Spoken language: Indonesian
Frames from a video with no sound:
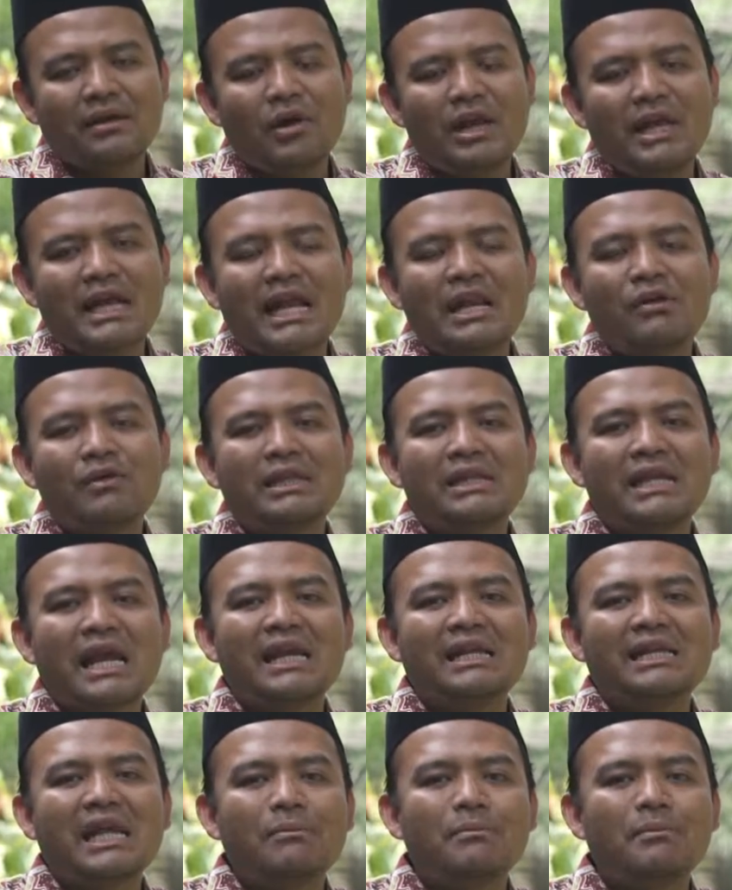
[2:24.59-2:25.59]
Oleh karena itu ketika
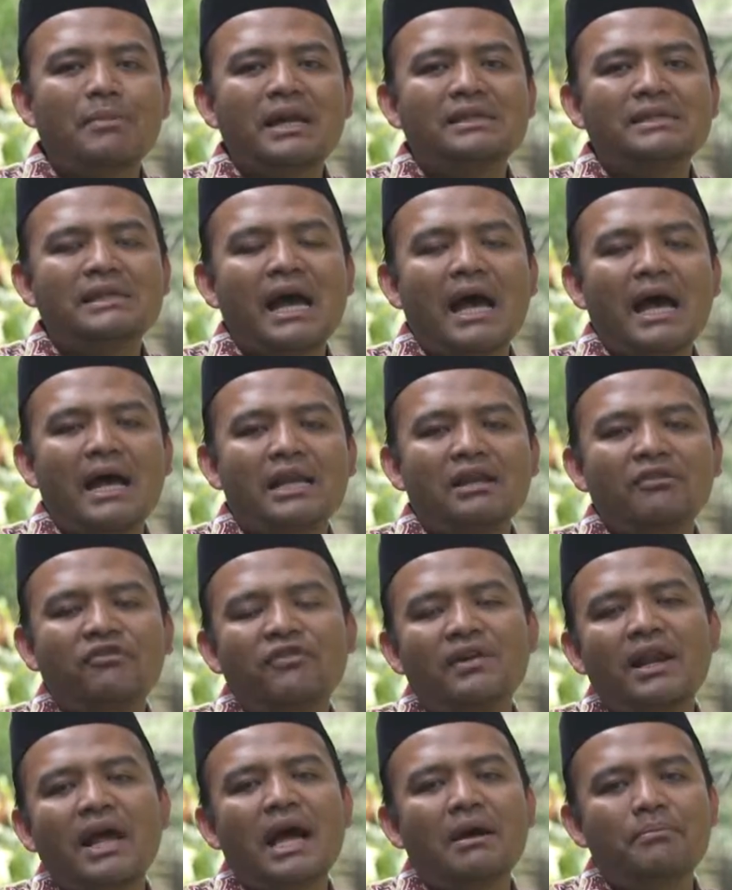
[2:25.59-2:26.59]
kita membaca
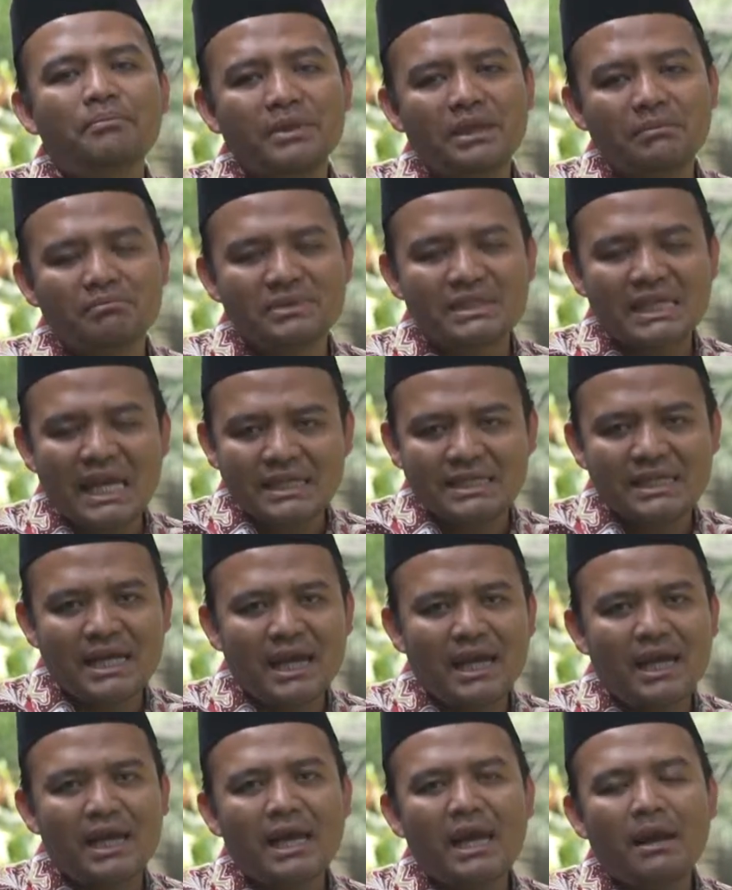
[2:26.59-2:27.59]
alif lam mim
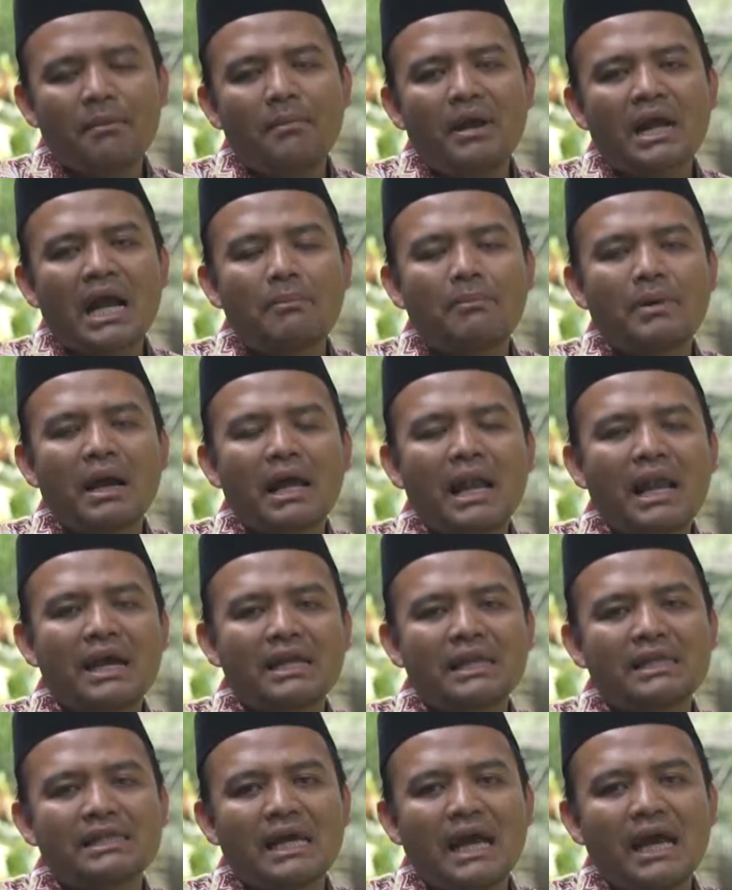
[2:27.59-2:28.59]
saja, maka pahala
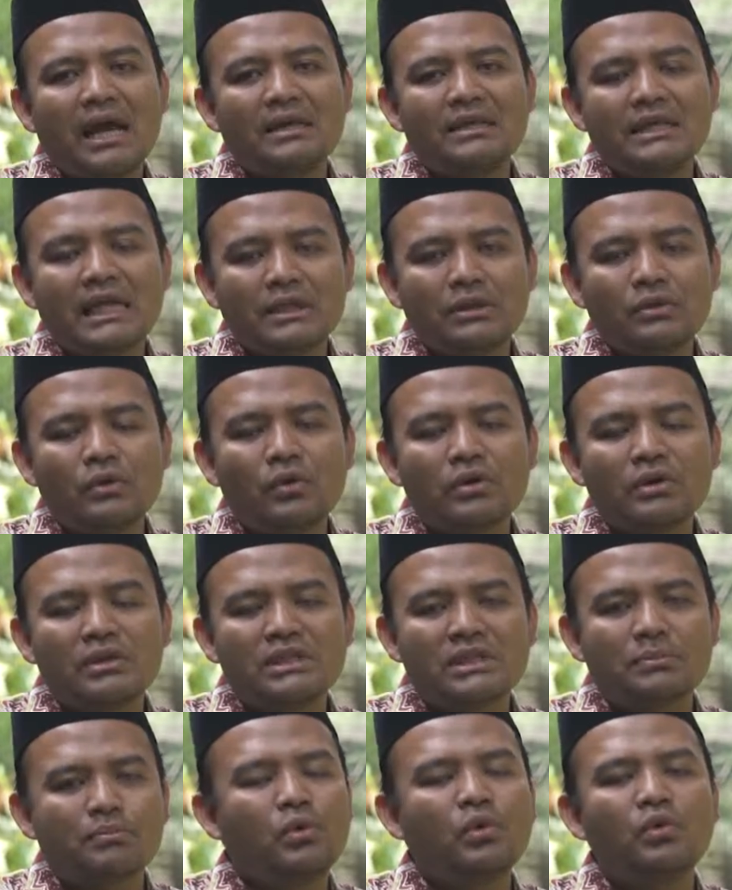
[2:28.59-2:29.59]
kita dihitung
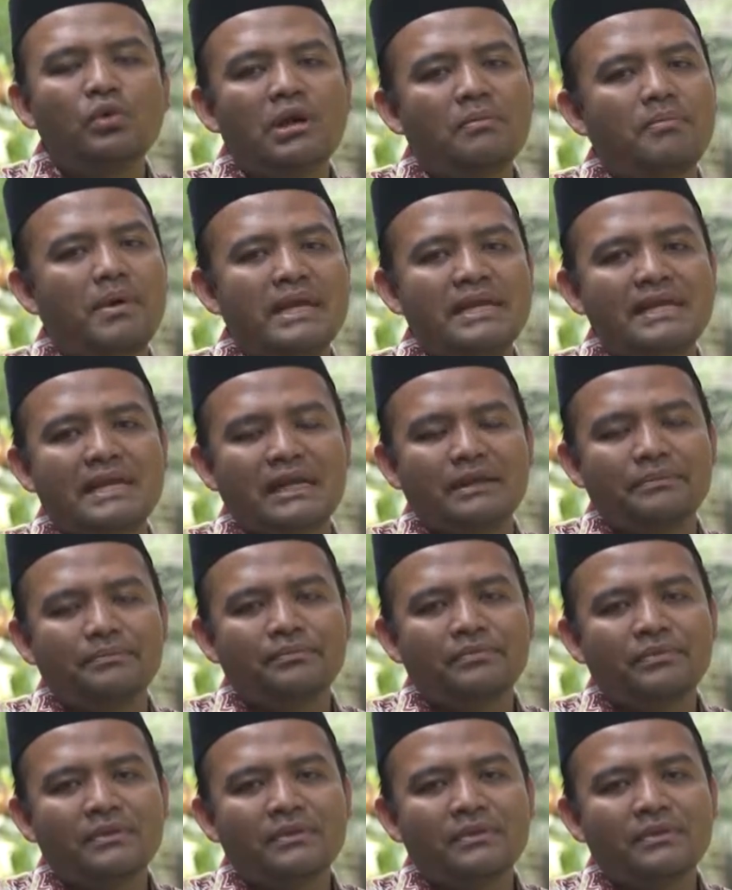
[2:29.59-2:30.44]
10 kebaikan.